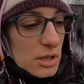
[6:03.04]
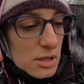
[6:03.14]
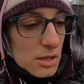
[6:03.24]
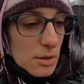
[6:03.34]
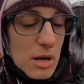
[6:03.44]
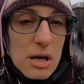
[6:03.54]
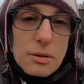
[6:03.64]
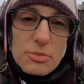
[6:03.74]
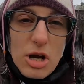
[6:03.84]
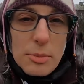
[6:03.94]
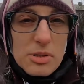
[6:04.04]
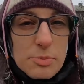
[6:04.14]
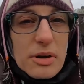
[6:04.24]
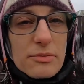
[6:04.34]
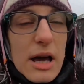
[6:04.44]
jakiś tam przepis,
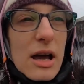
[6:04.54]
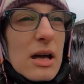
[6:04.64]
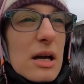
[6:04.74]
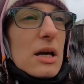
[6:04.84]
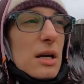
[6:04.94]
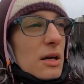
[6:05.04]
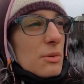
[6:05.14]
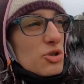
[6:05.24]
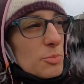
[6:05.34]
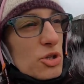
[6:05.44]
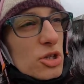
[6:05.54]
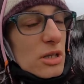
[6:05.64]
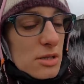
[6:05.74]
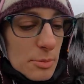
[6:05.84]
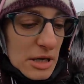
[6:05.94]
prawda? Ja muszę
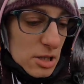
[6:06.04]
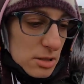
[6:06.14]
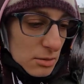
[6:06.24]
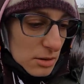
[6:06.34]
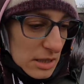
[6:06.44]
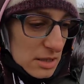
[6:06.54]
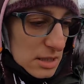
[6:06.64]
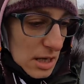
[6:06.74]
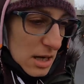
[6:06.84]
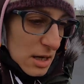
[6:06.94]
poczytać, zobaczyć co jest. Eee,